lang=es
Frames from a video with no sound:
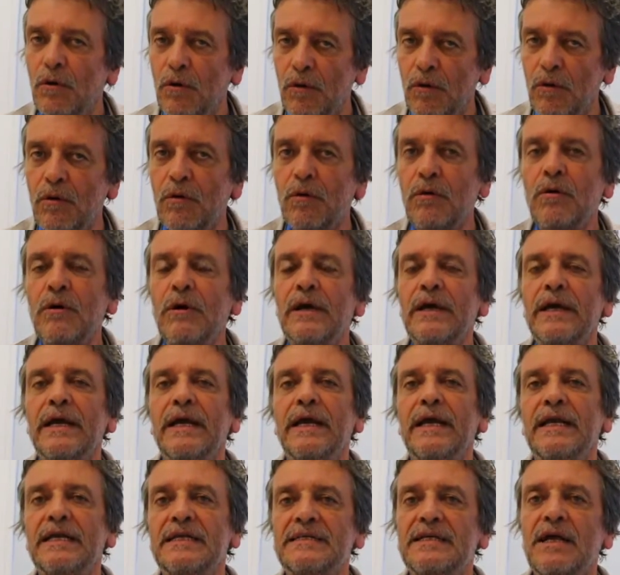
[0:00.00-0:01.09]
o
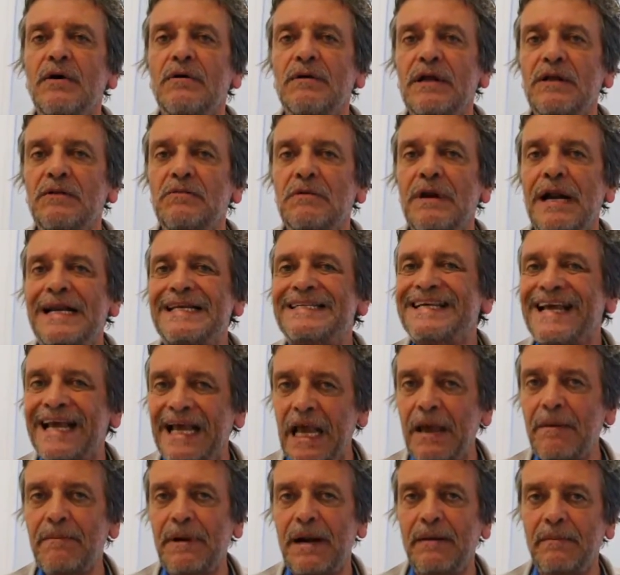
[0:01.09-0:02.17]
en estado natural se
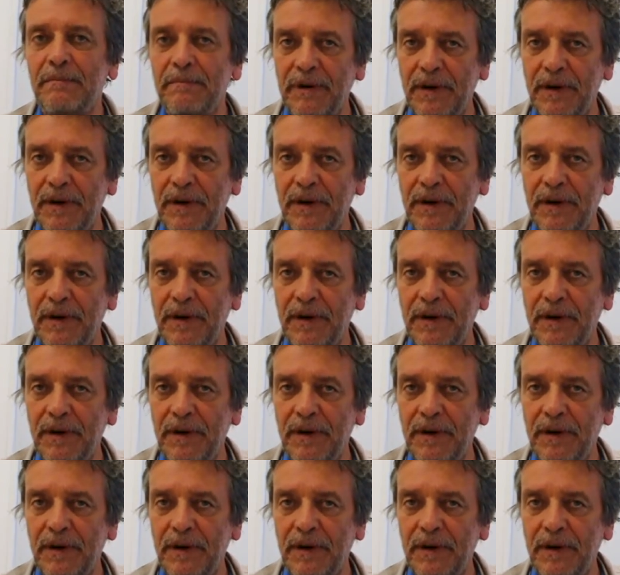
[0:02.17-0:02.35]
queman,